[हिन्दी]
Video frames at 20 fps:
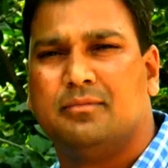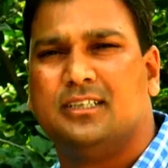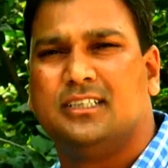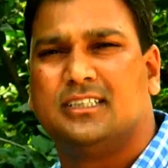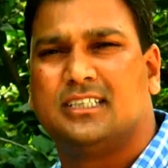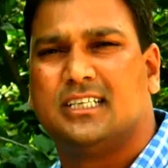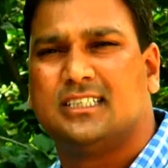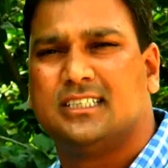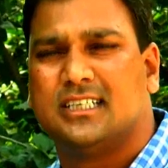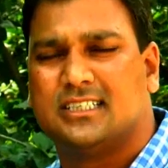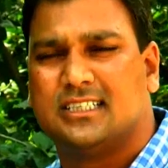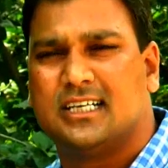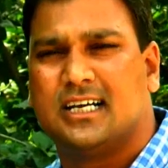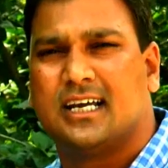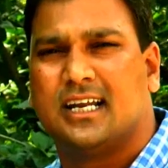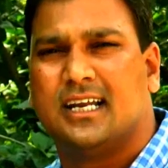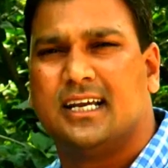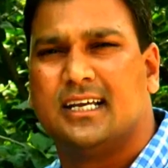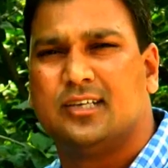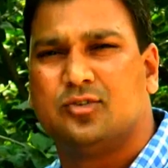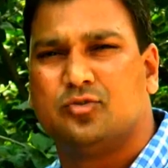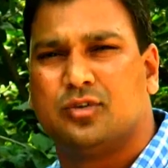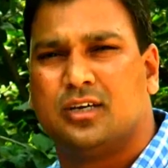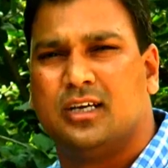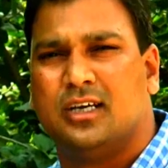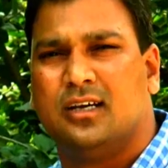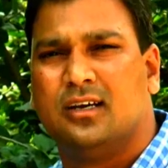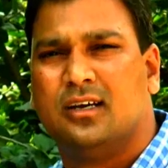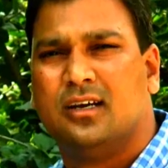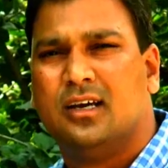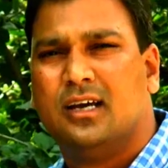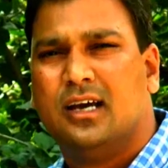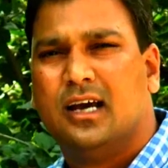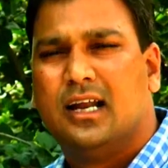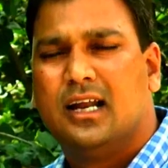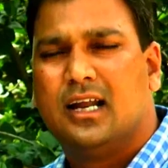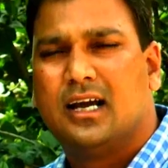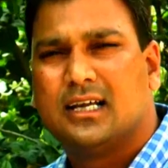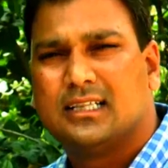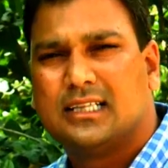हम इनसे चर्चा करेंगे चूँकि
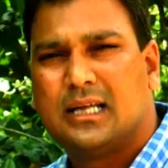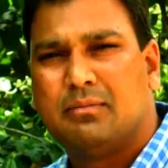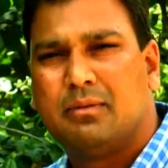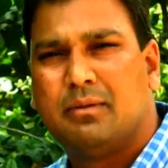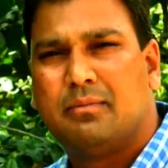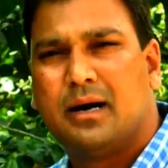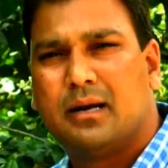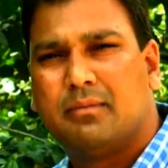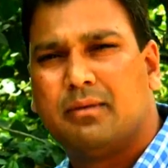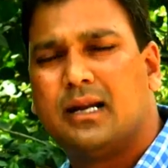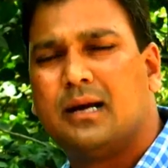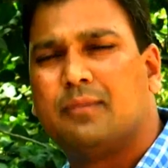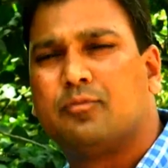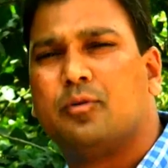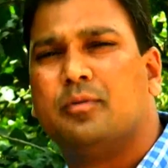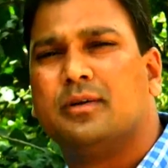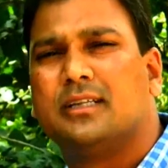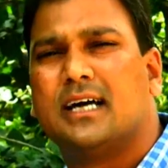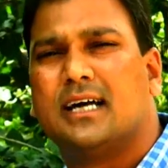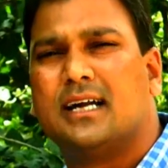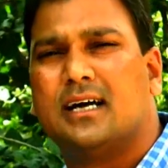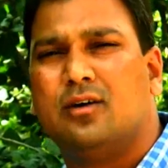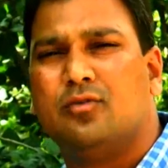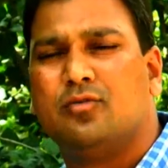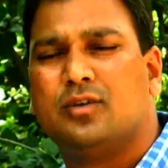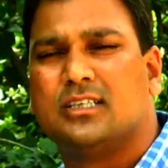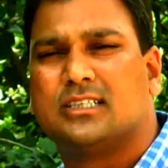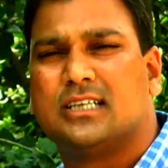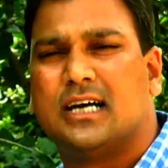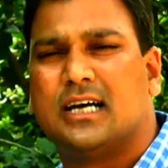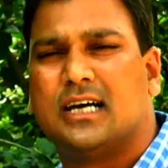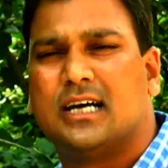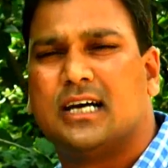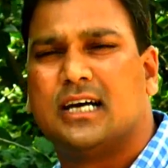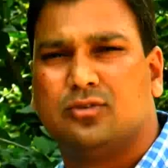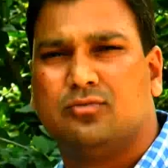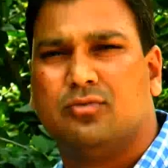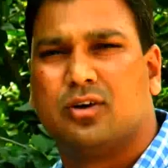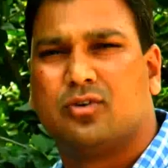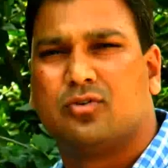लगातार मैं बार बार आपको बता रहा हूँ कि सात
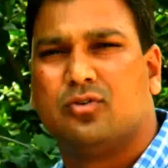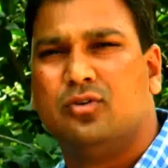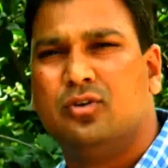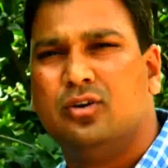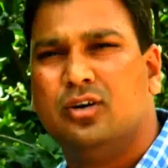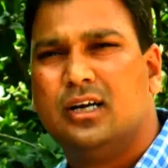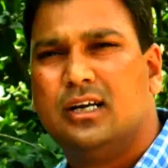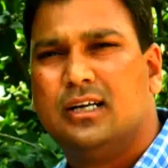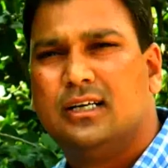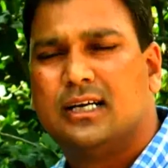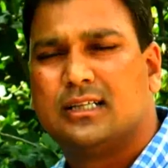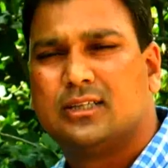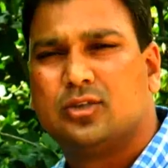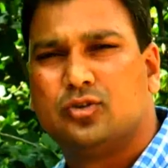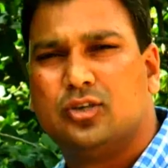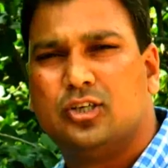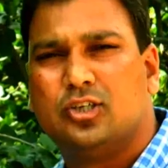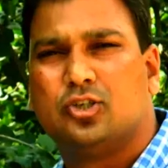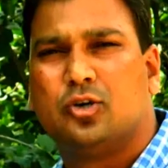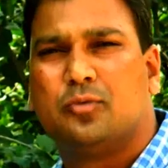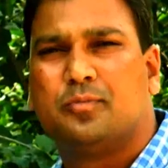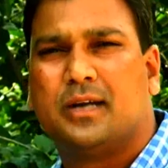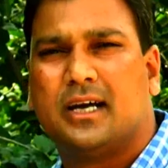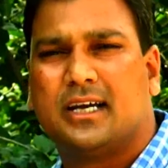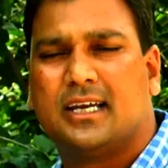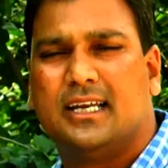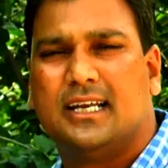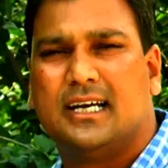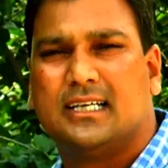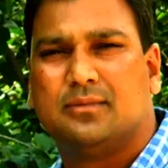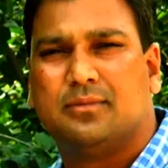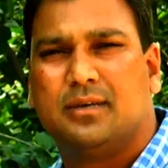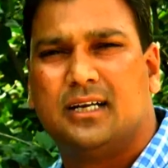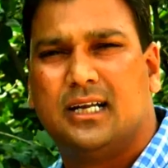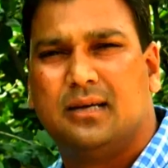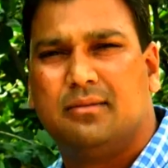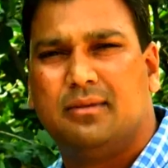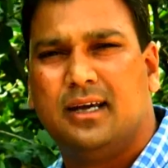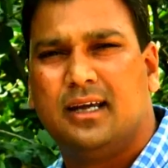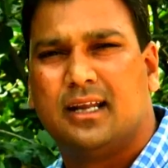अक्टूबर को नाथुसरी चौपटा की नाज
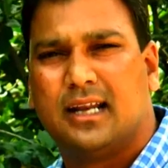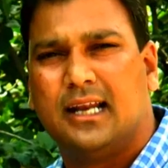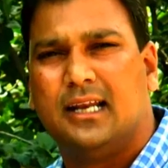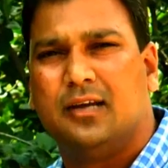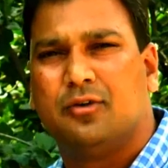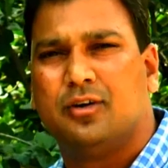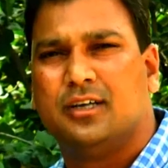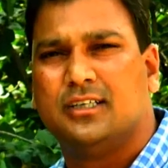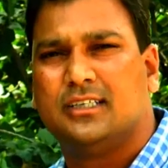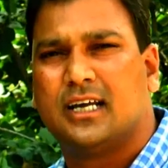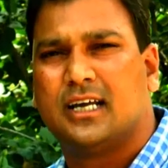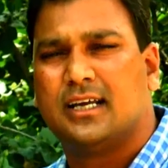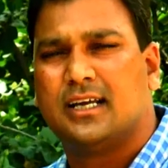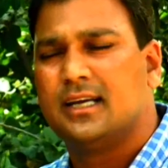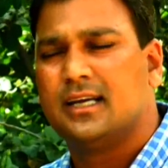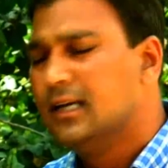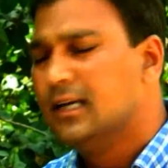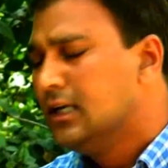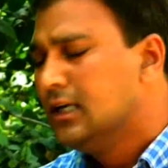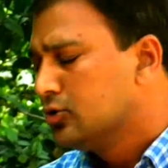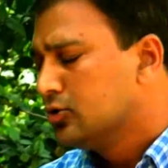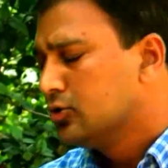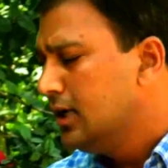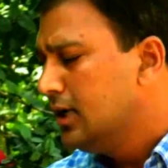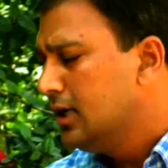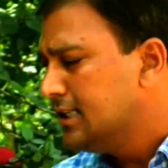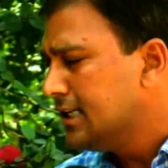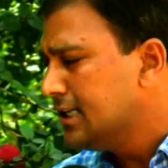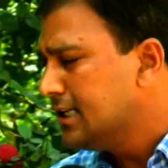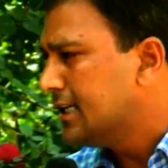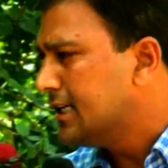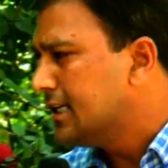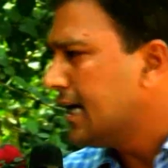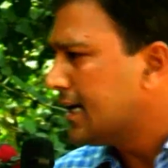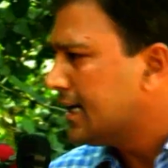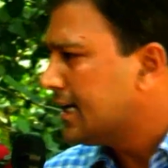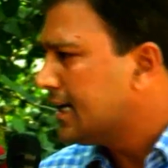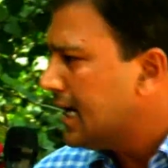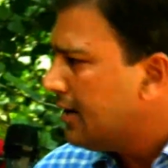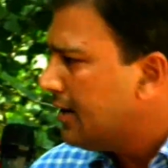मंडी में रैली होने जा रही है सुनील जी
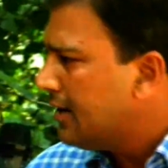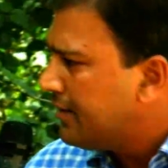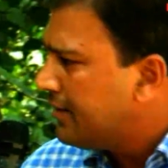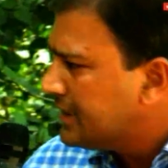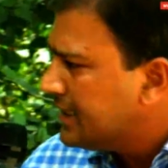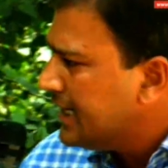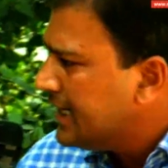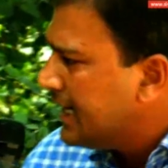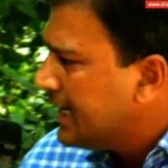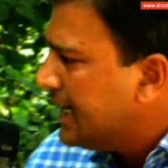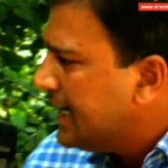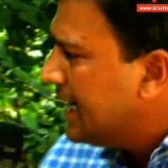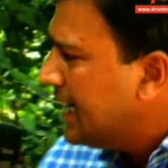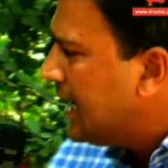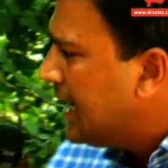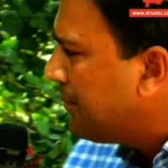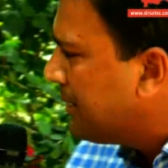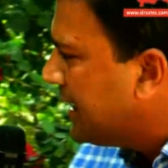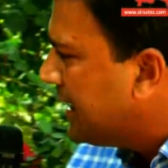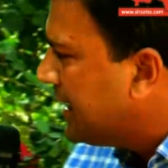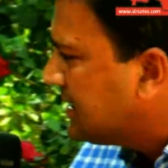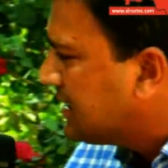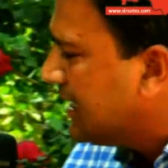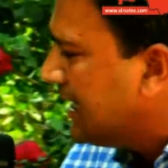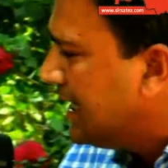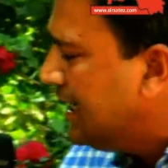क्या क्या वादे हैं आपके इस